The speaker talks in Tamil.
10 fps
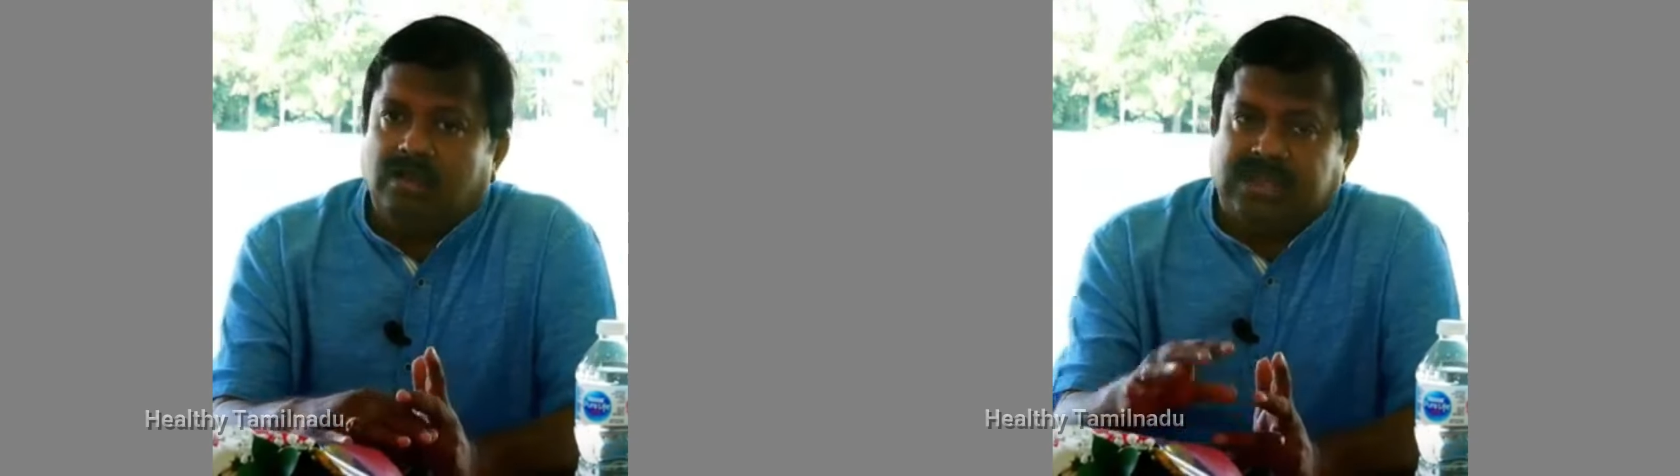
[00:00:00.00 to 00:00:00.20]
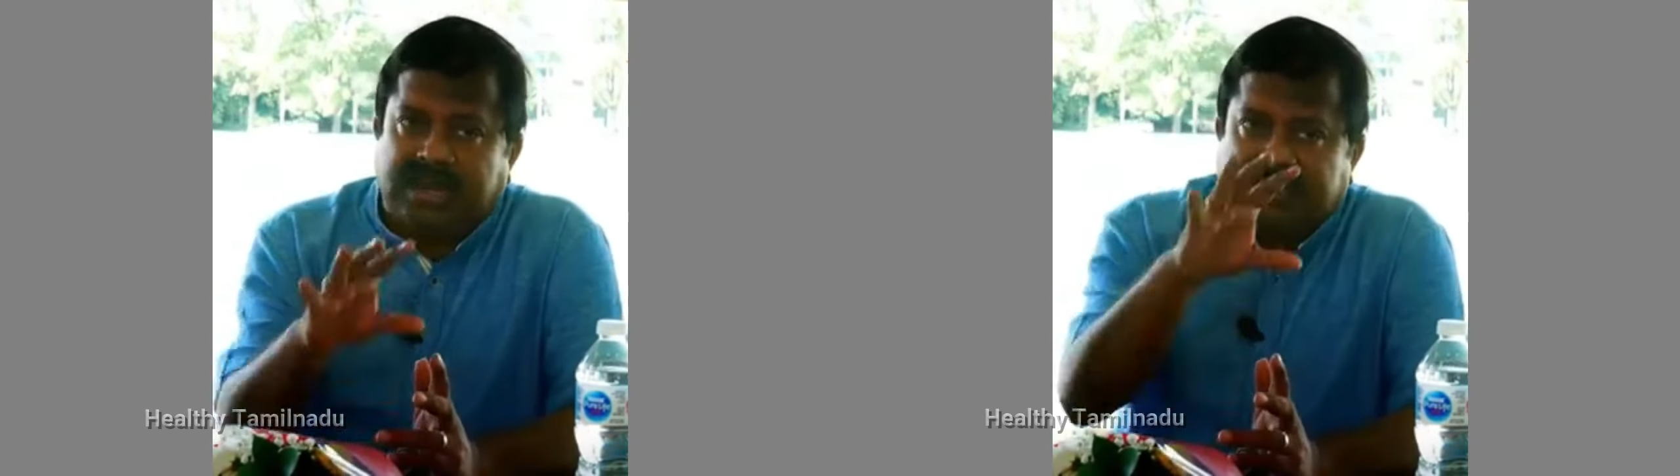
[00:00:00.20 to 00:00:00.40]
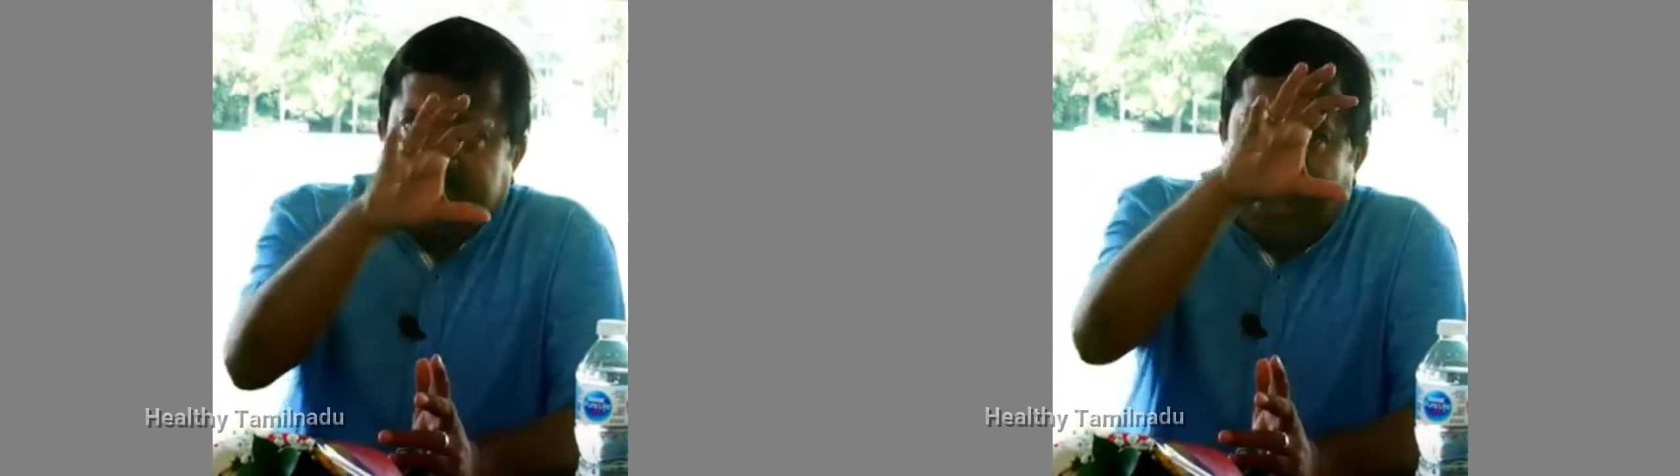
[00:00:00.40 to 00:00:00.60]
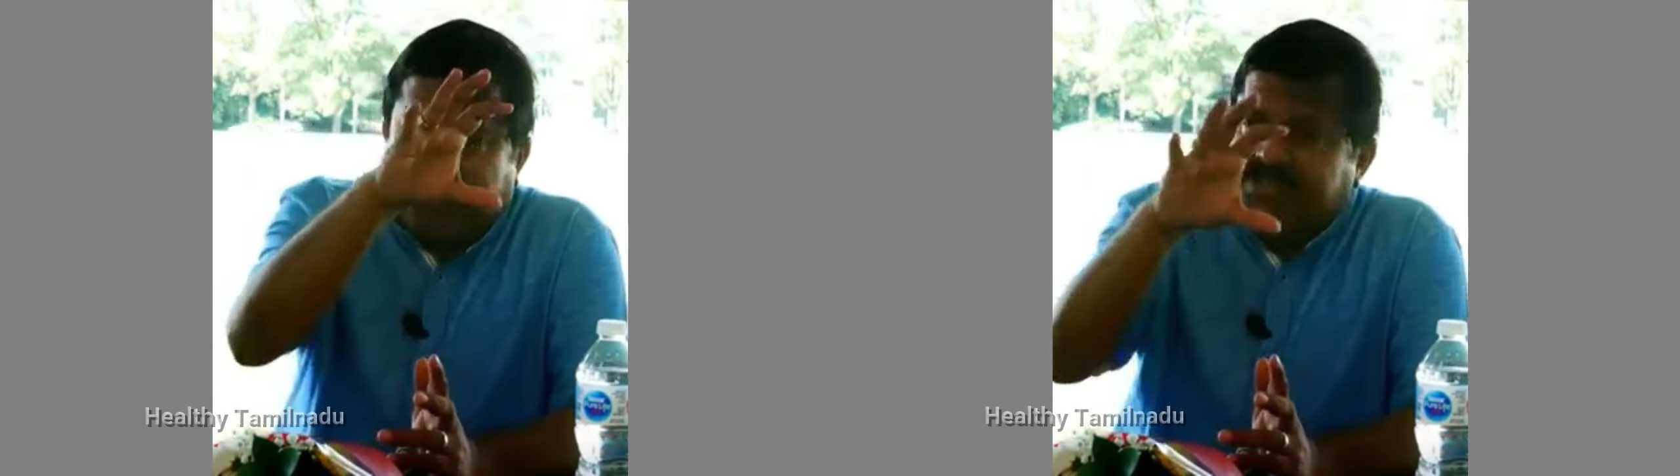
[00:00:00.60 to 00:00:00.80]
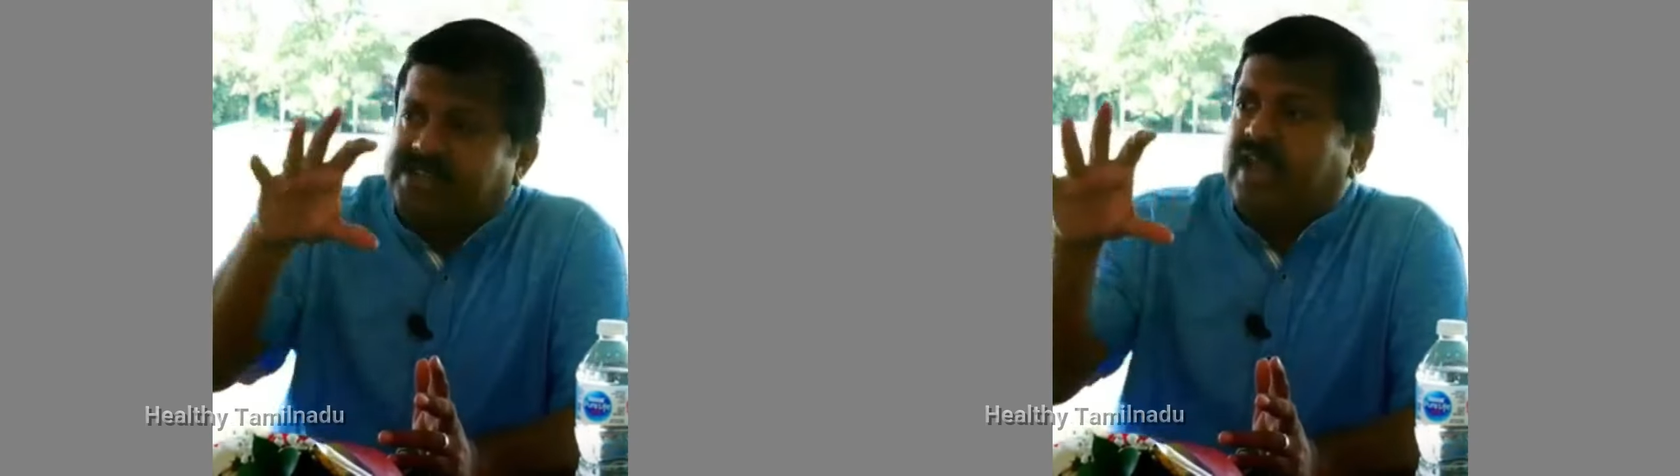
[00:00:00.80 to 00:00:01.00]
சில
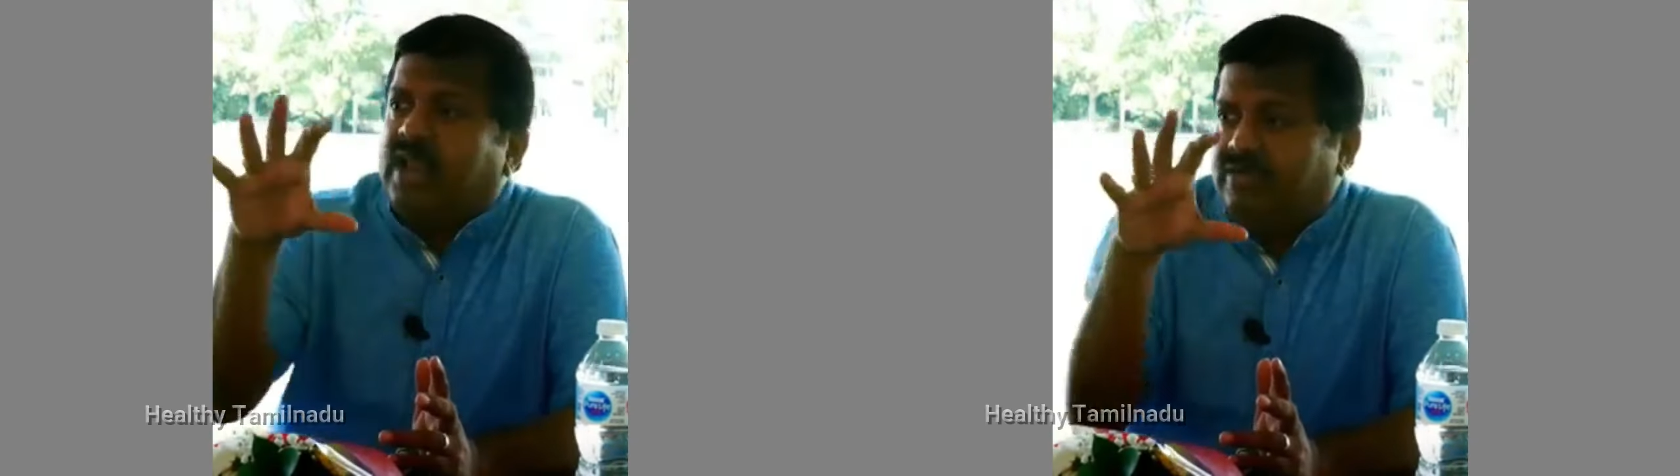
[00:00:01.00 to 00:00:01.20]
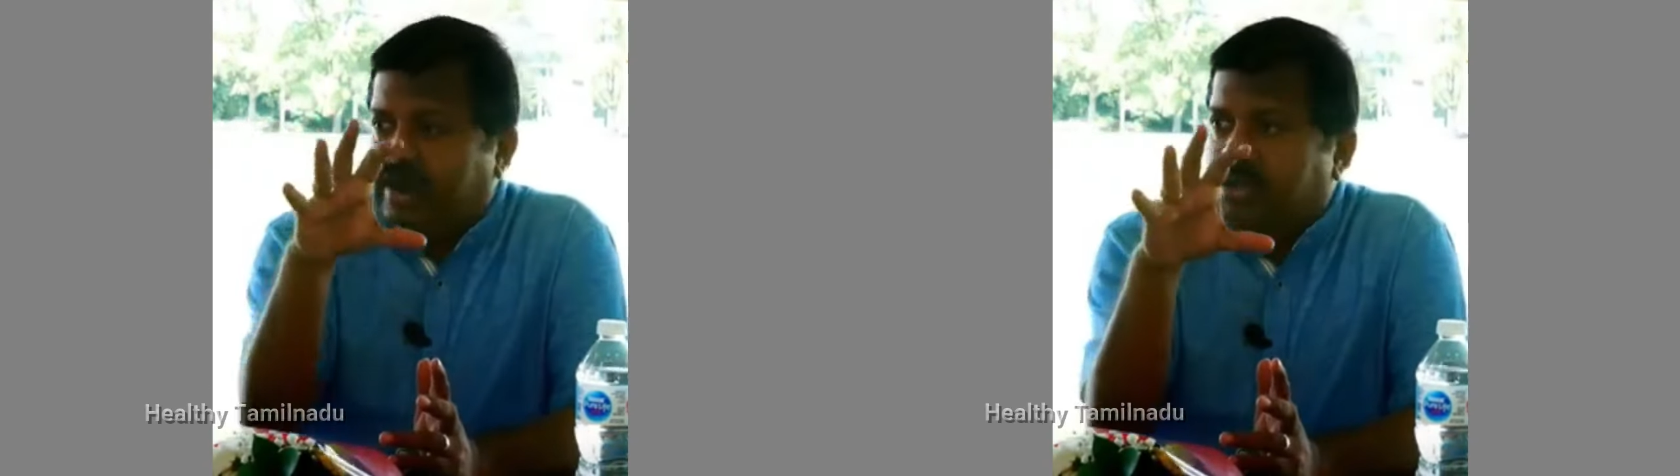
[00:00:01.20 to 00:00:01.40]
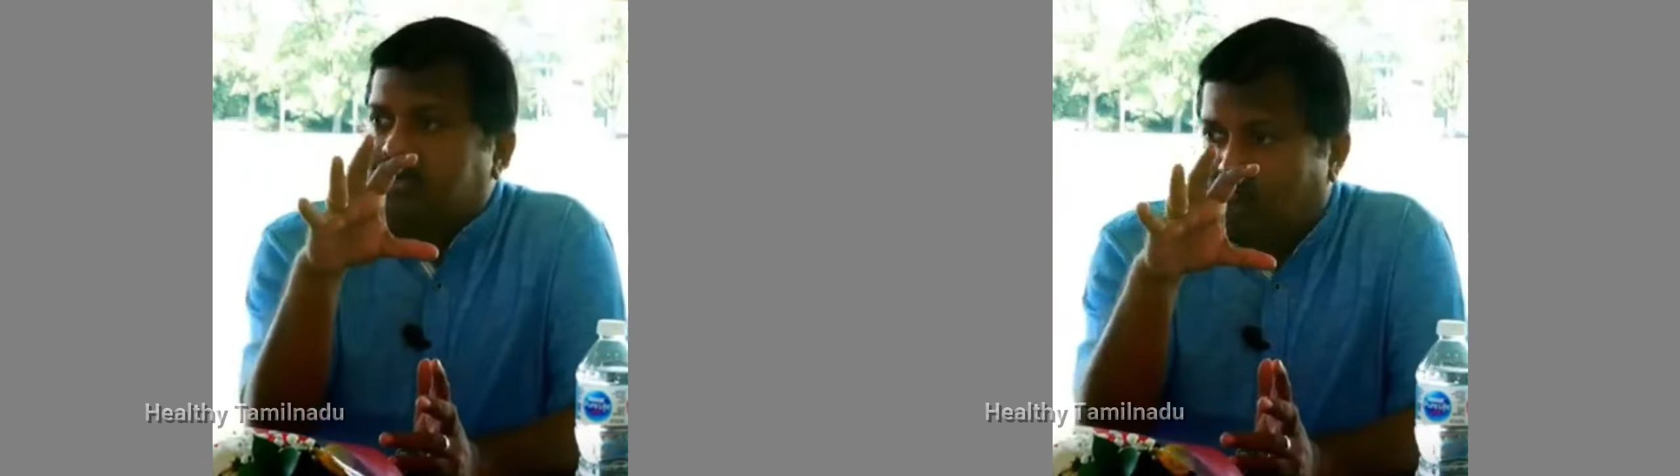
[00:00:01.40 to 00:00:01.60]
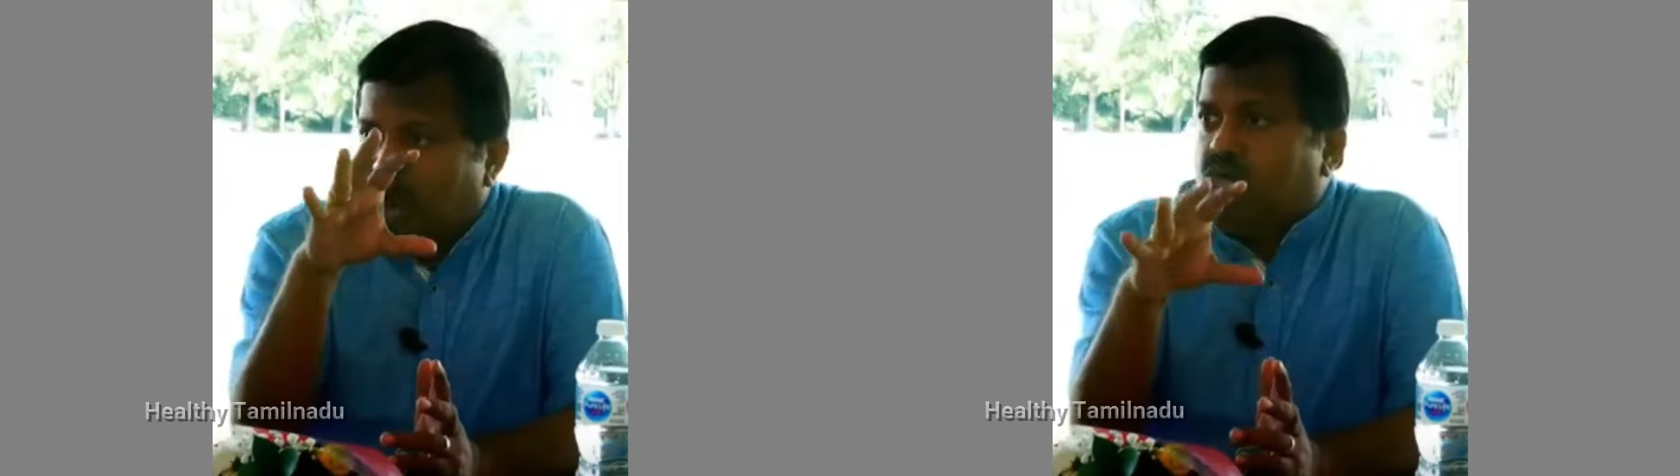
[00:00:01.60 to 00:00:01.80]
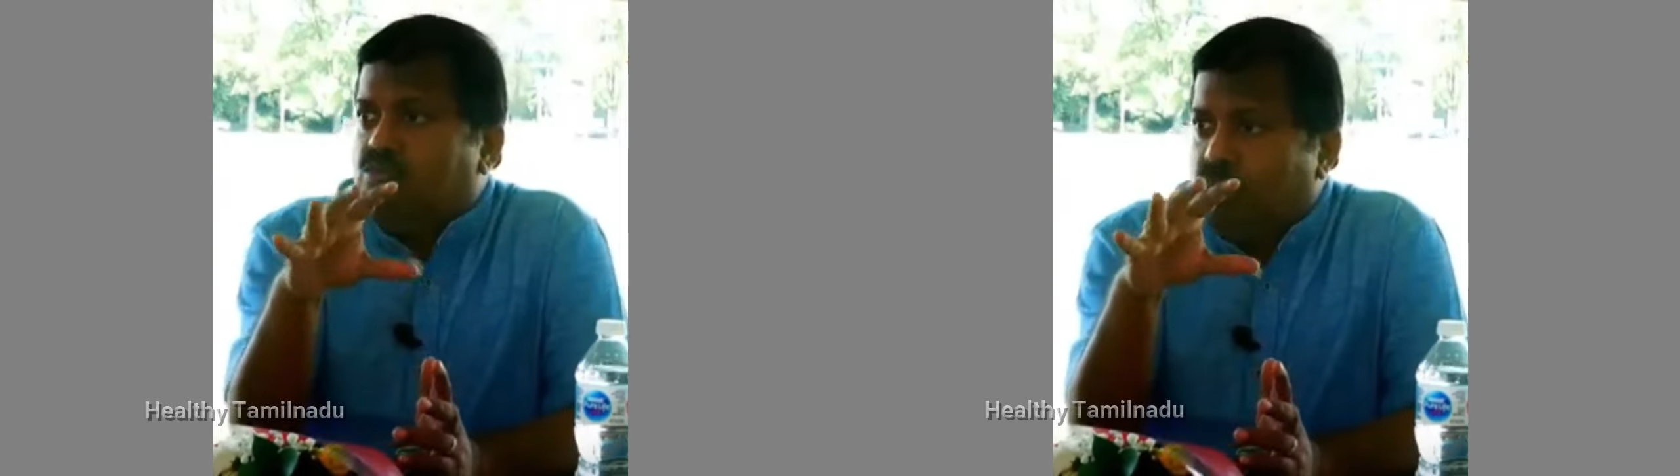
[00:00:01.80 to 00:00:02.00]
ஸ்டாட்டிஸ்டிக்கல் எவிடன்ஸ்
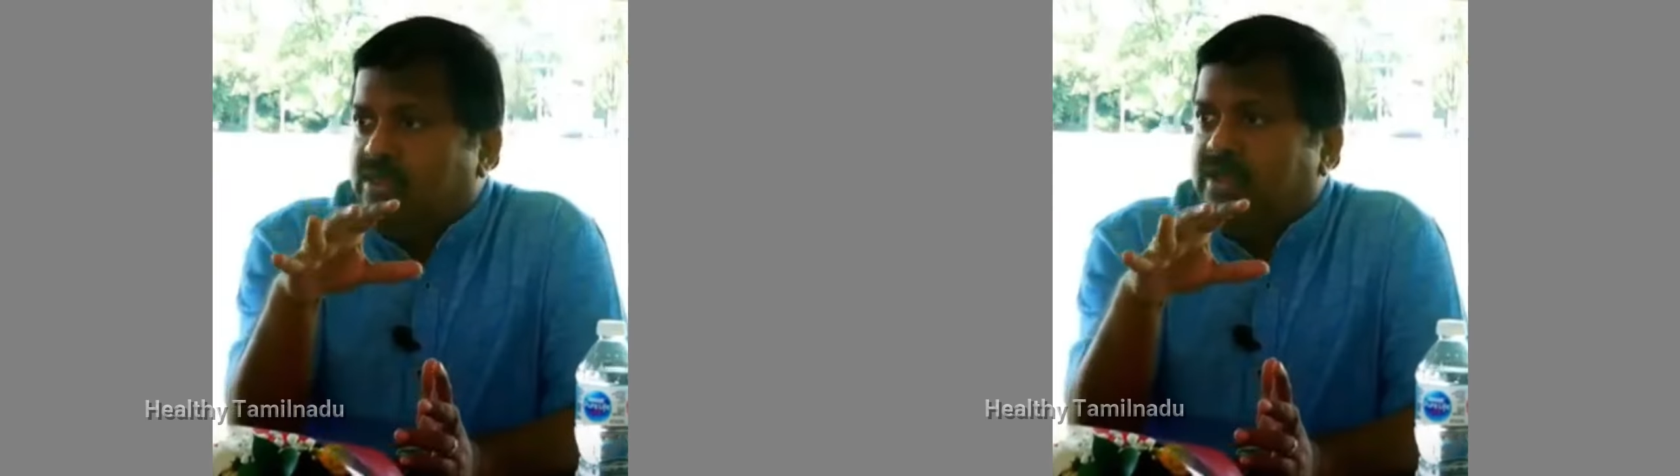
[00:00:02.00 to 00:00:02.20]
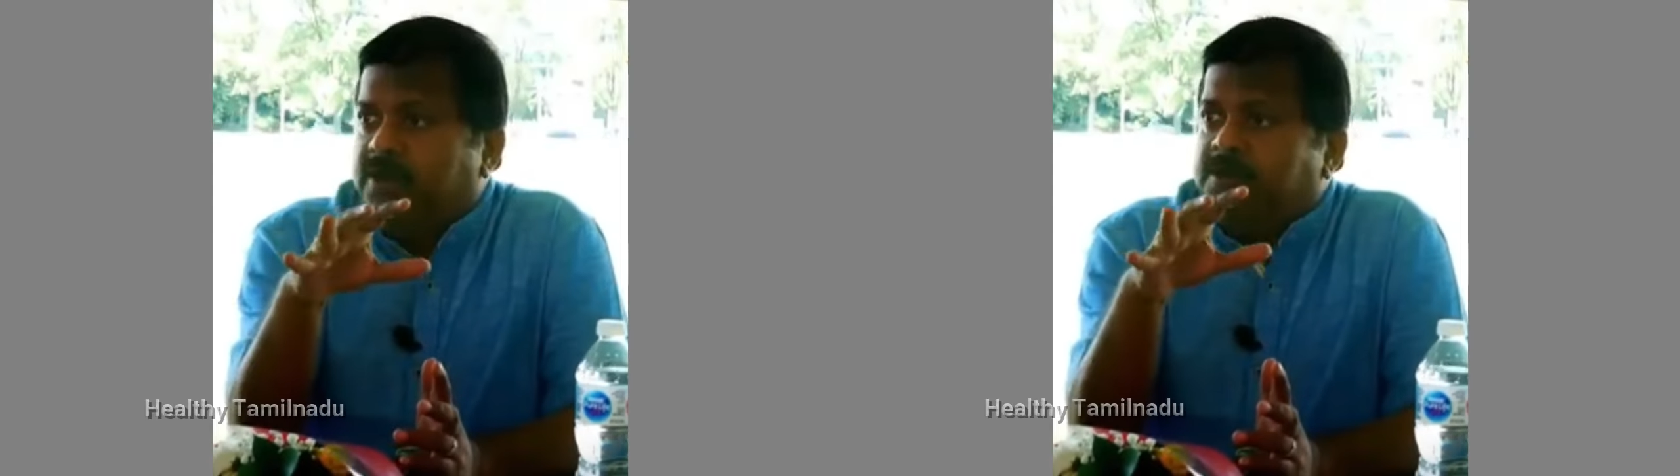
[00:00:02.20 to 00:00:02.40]
பார்க்கும்போது